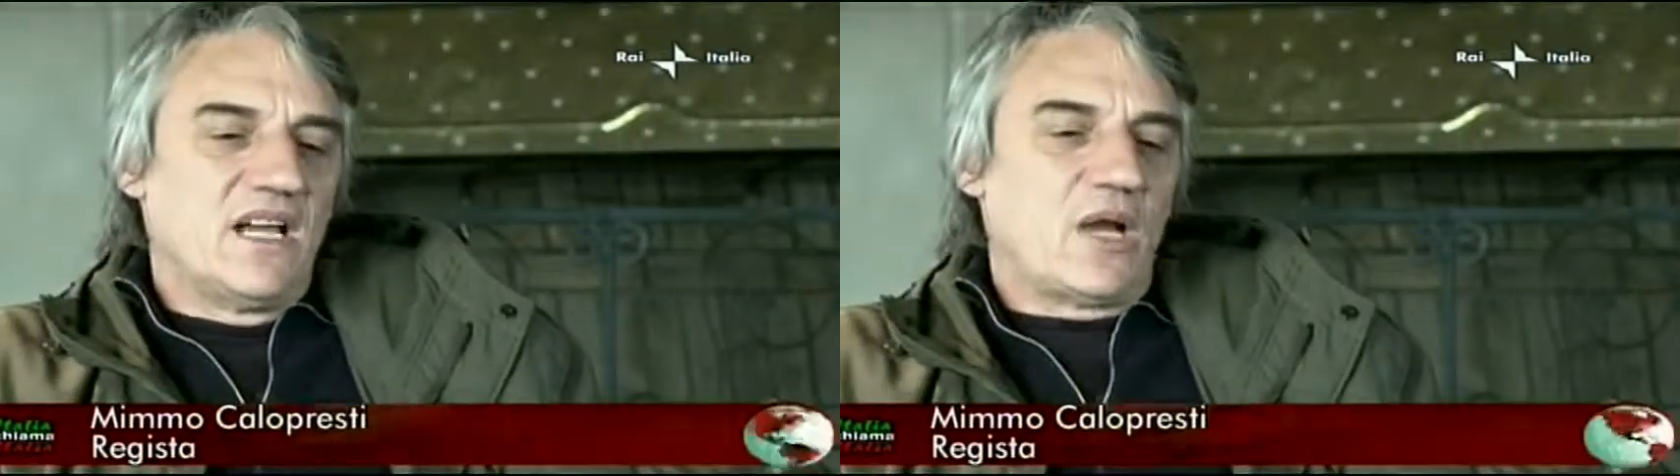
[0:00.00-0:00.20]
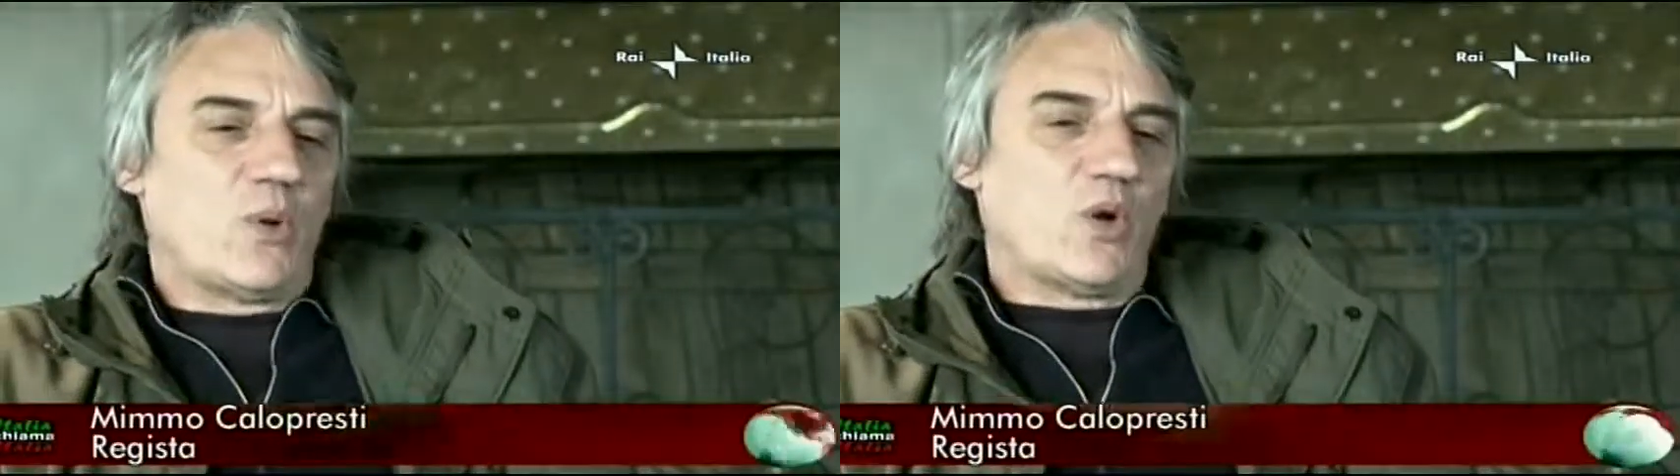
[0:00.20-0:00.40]

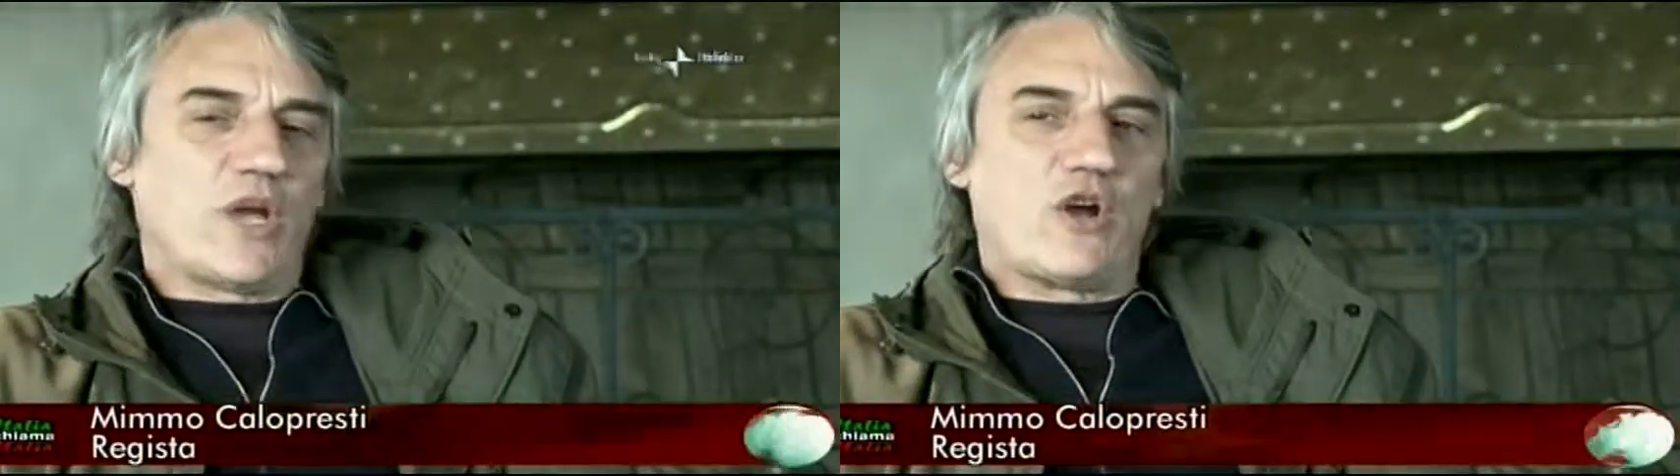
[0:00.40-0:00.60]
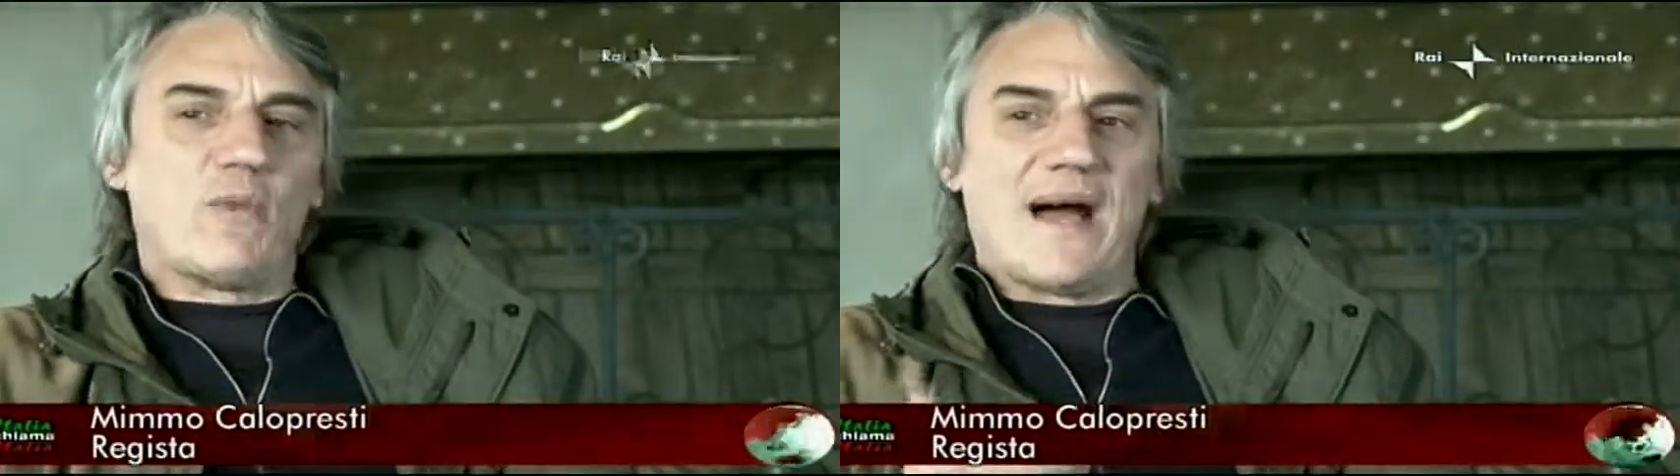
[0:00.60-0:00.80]
è
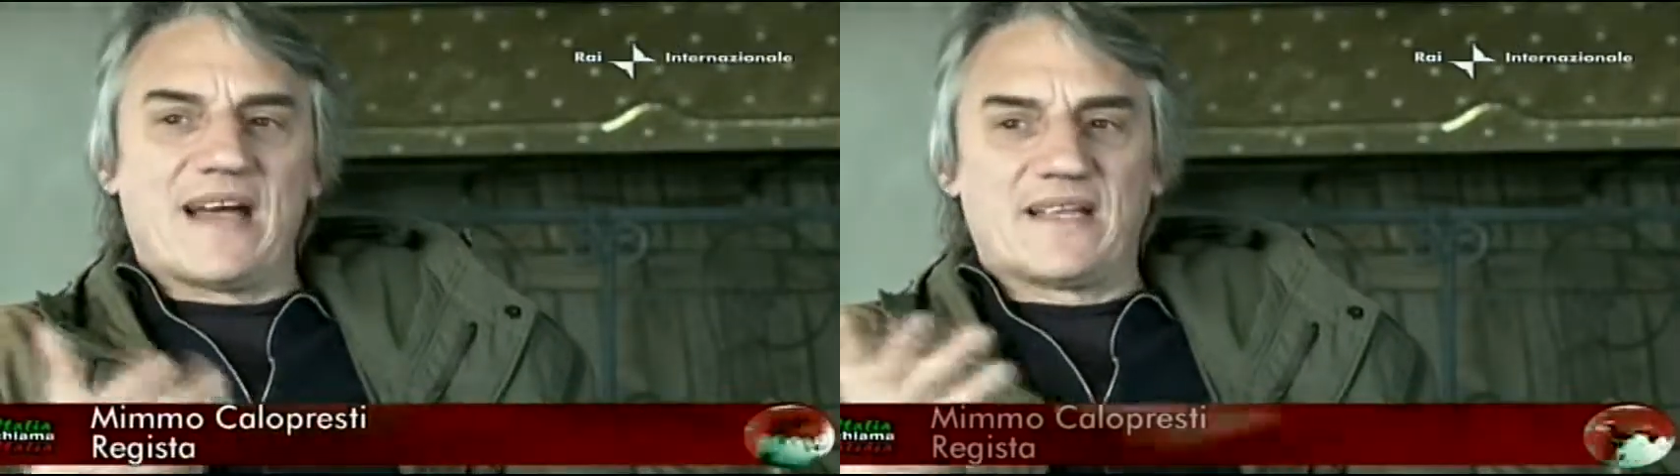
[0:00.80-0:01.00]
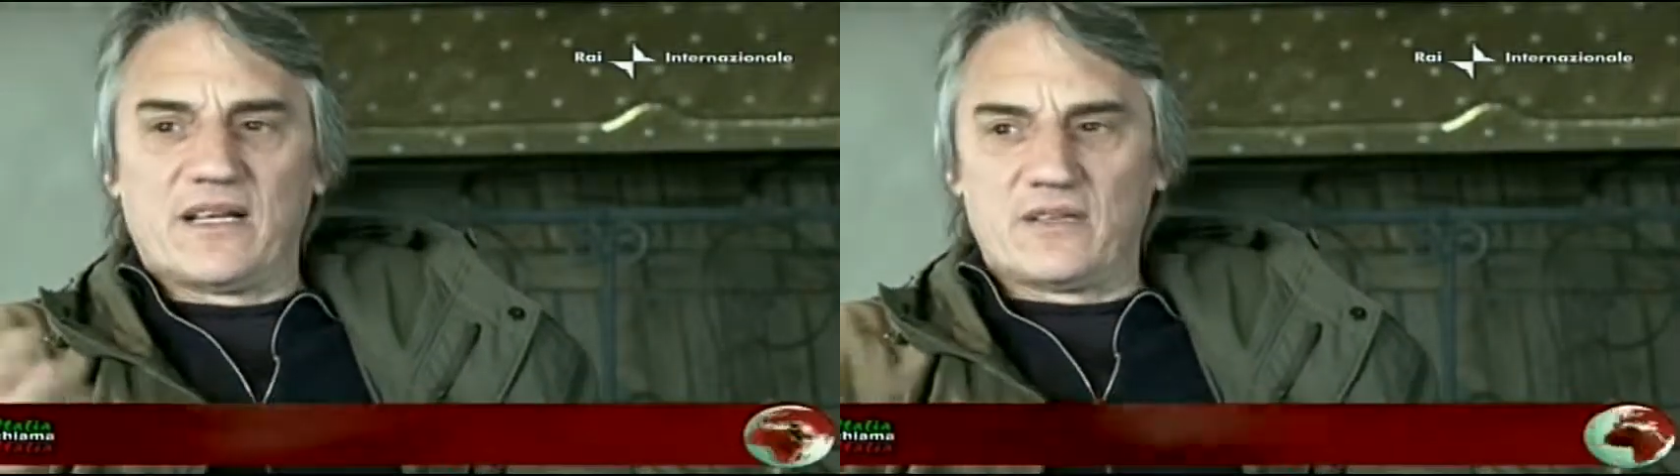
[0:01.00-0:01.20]
quello che
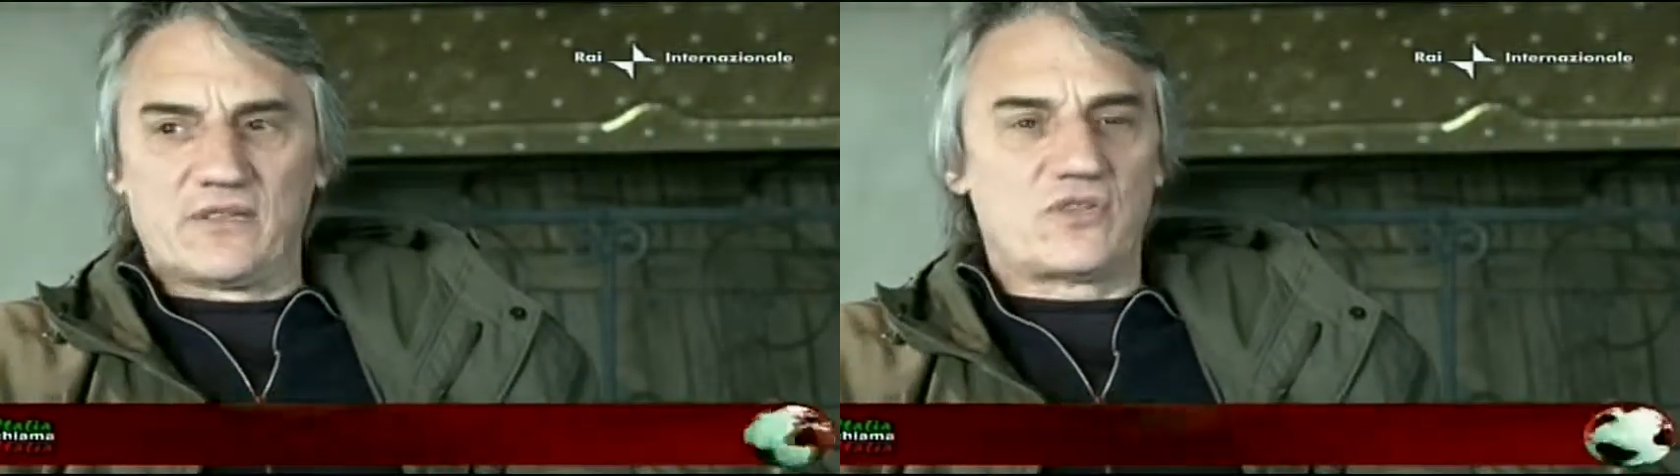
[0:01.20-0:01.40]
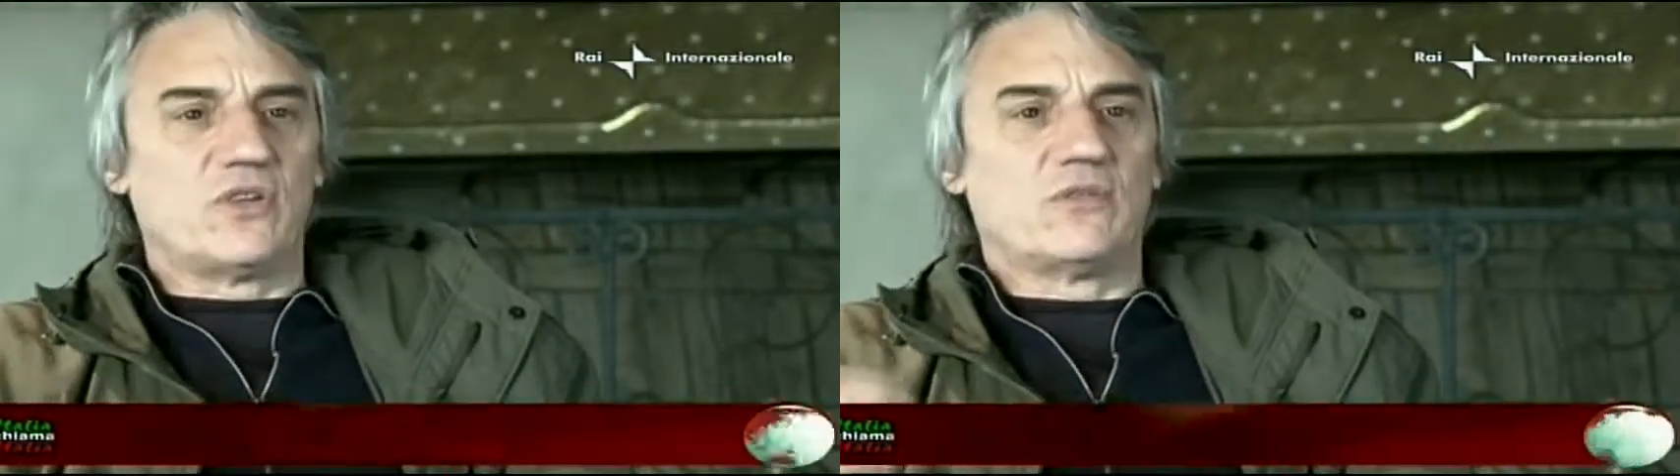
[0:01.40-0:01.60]
comanda,
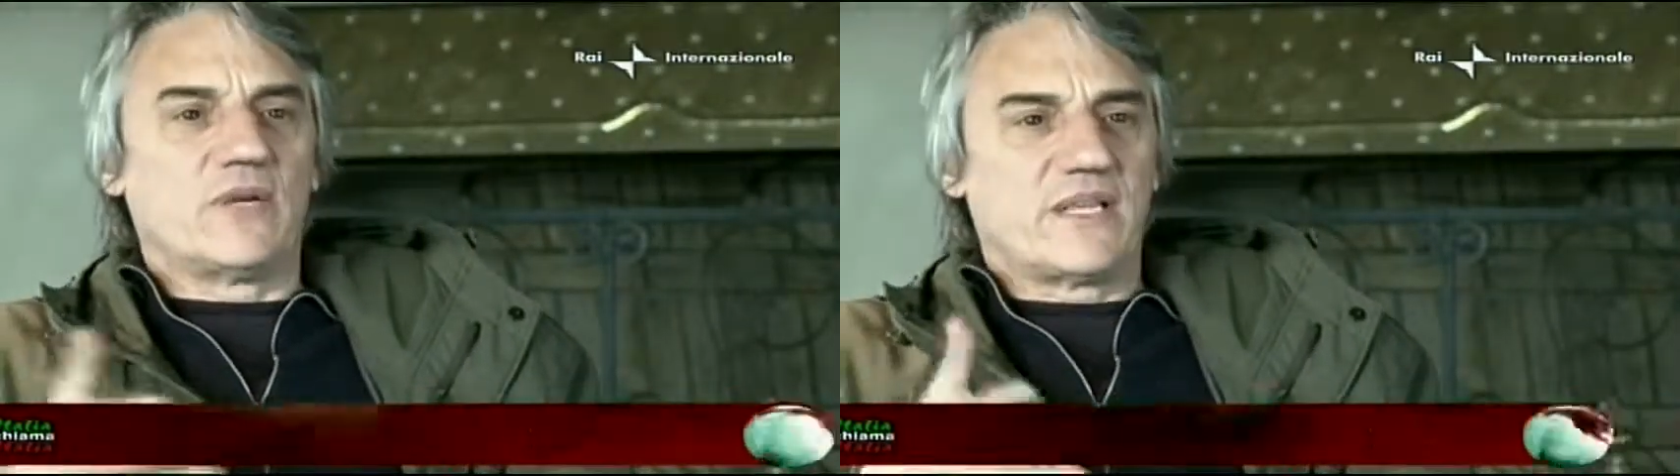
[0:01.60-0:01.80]
non lo so,